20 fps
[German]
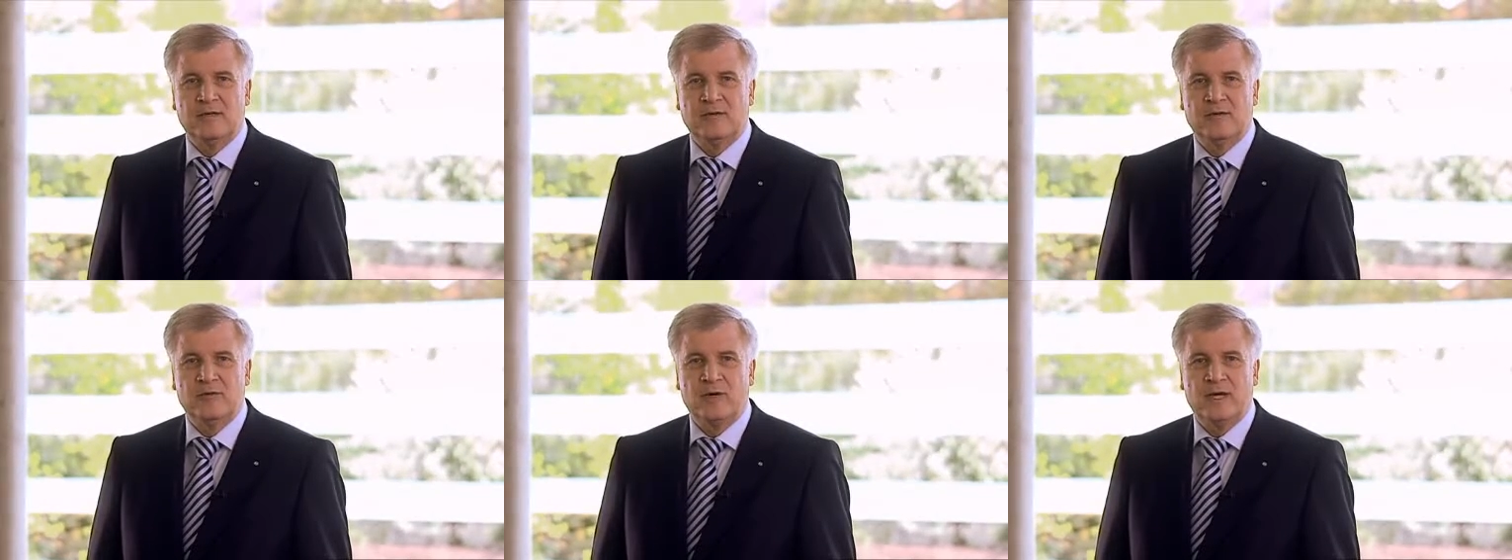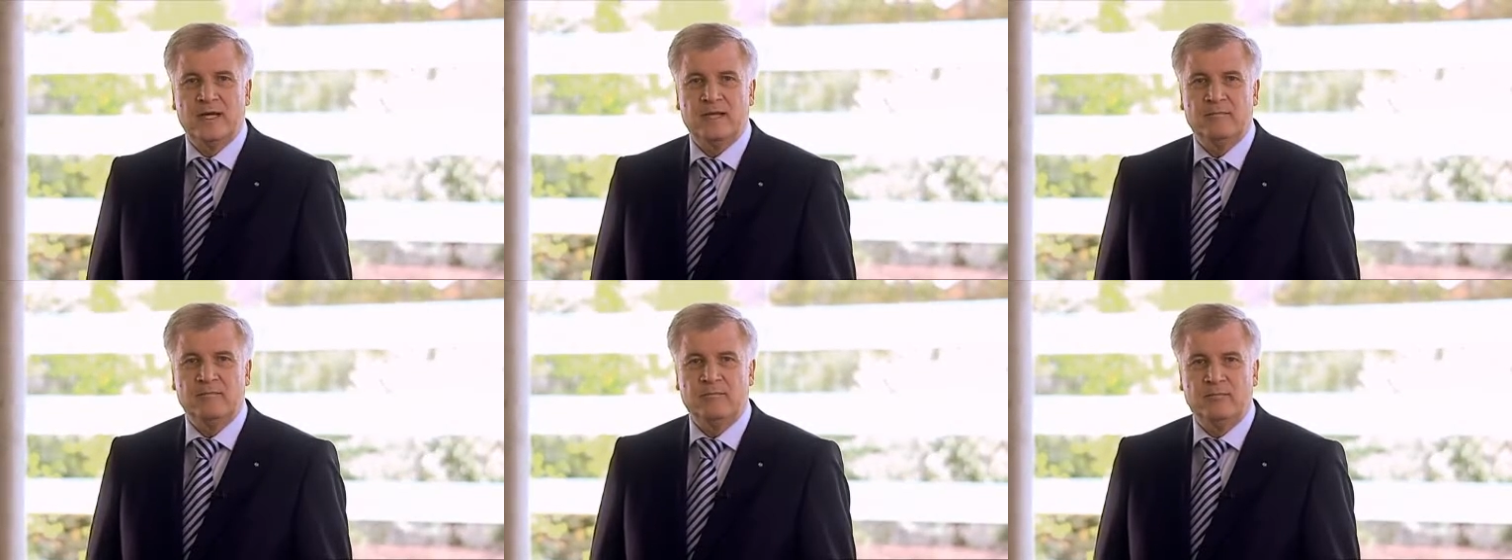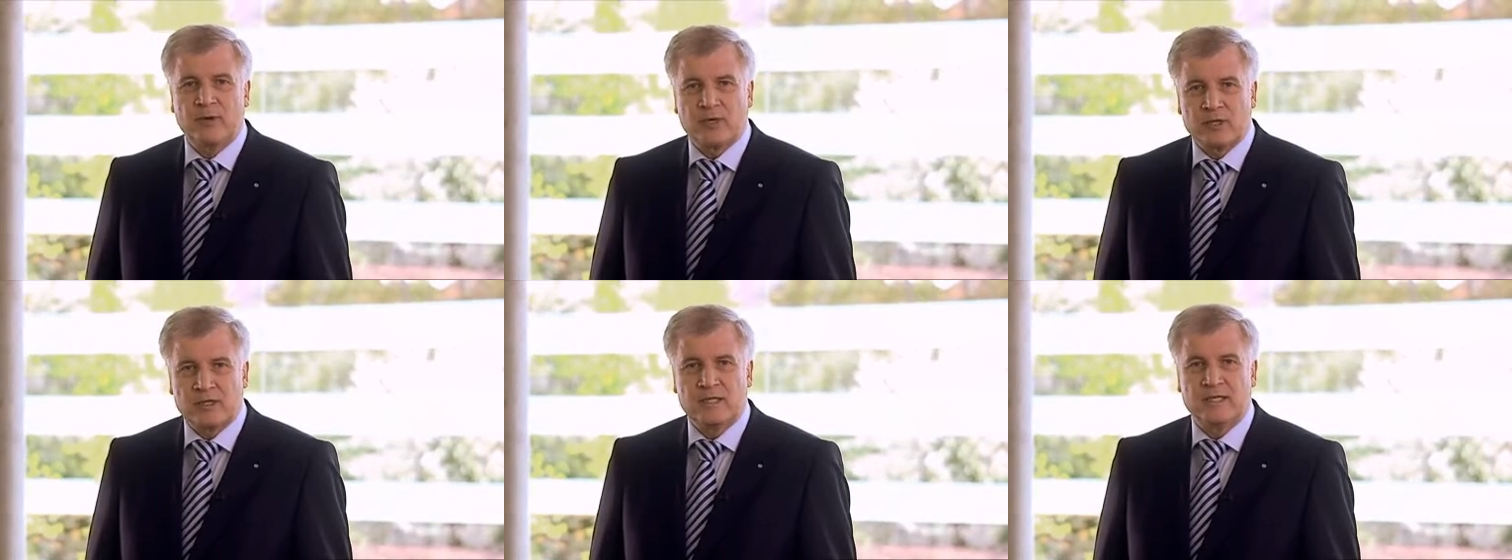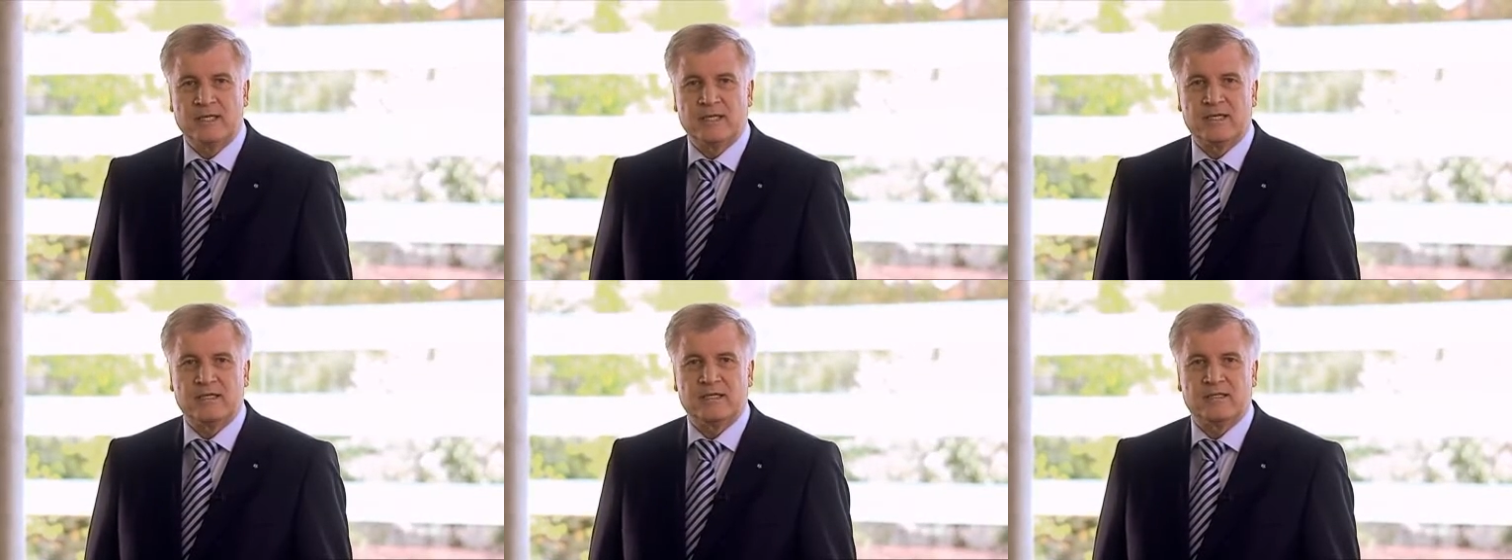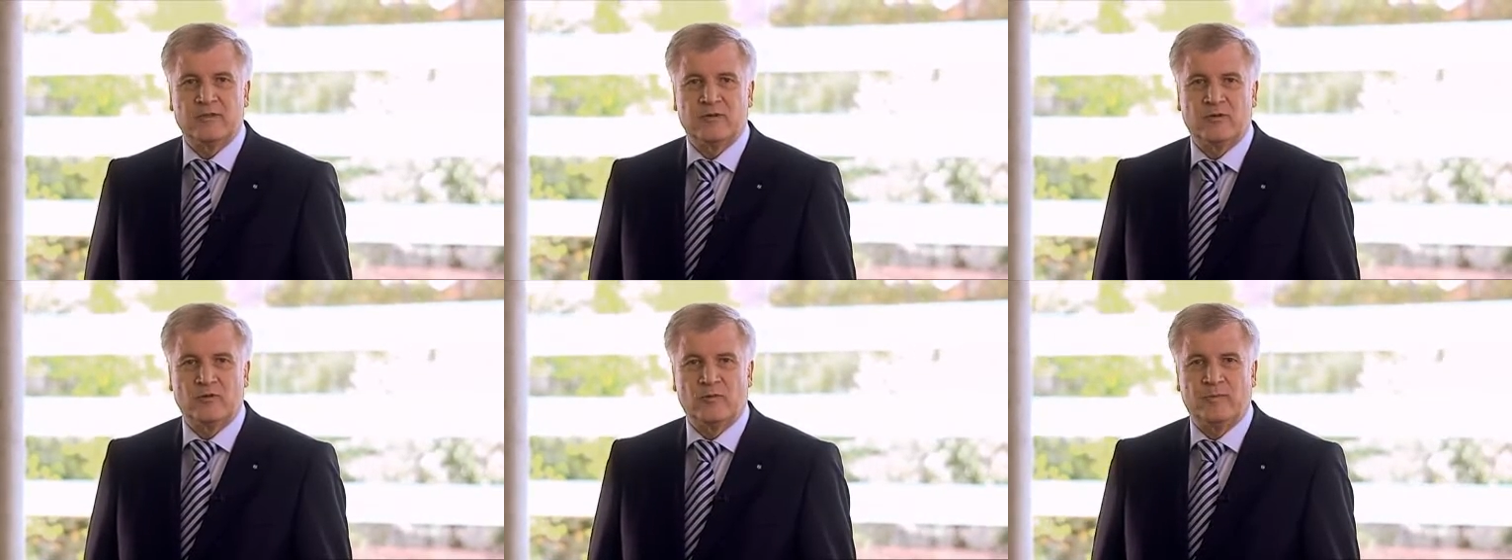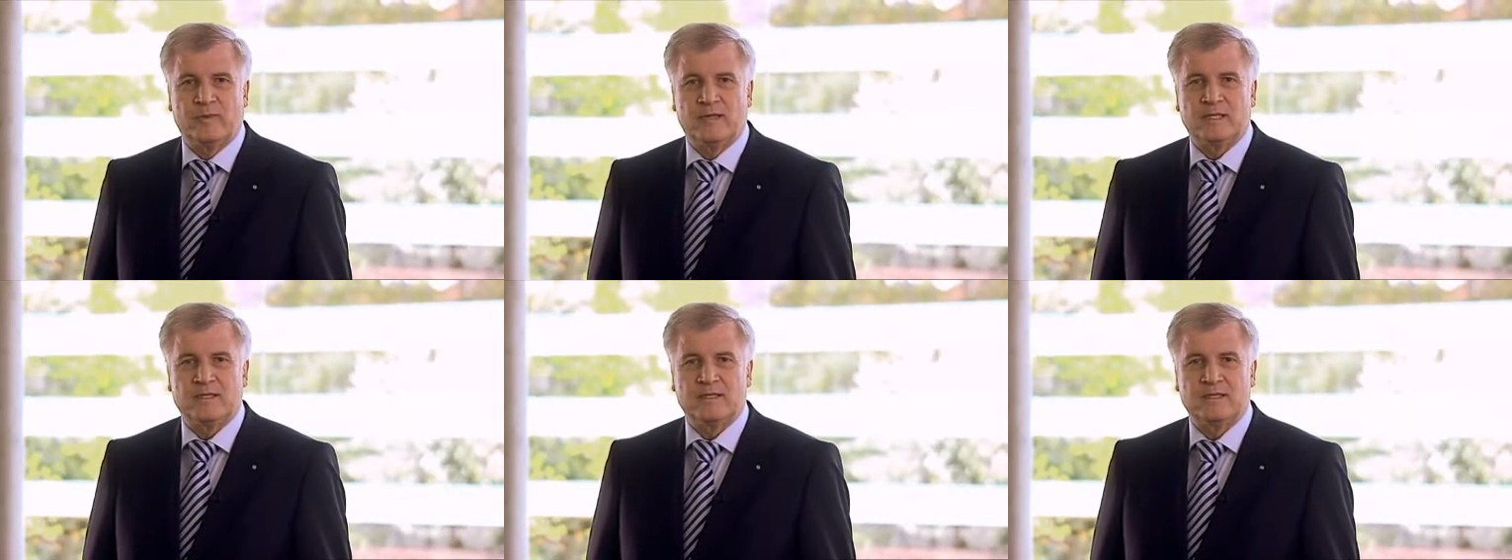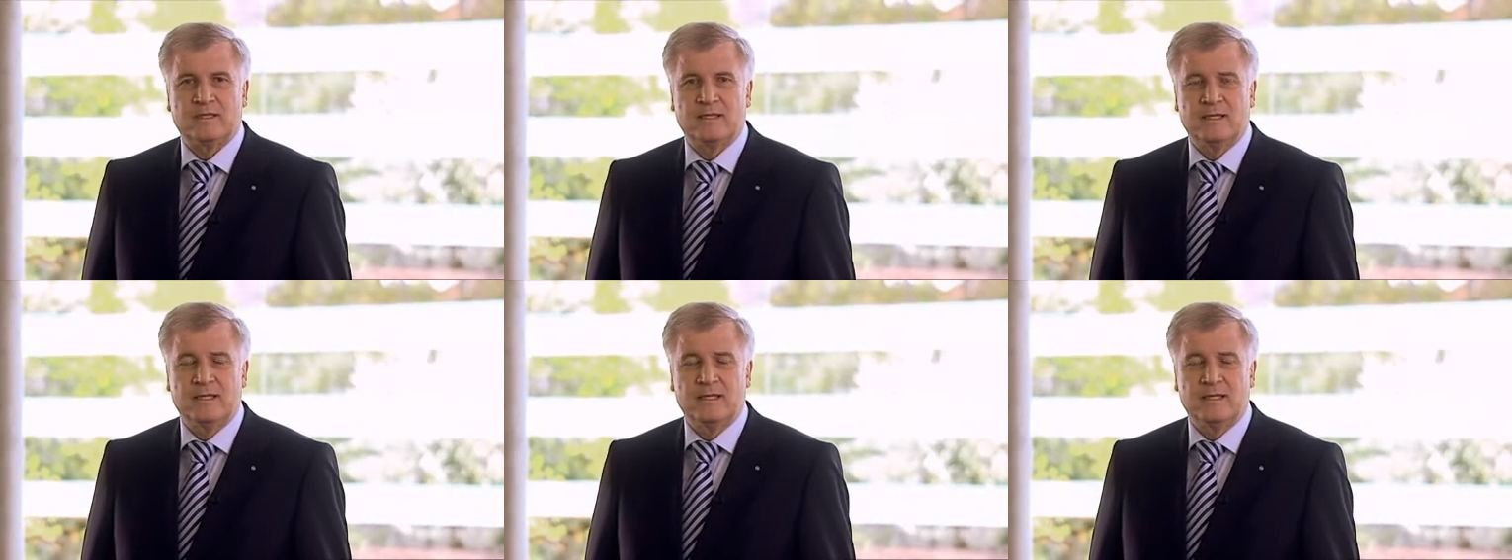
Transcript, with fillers: Nur ein bürgernahes Europa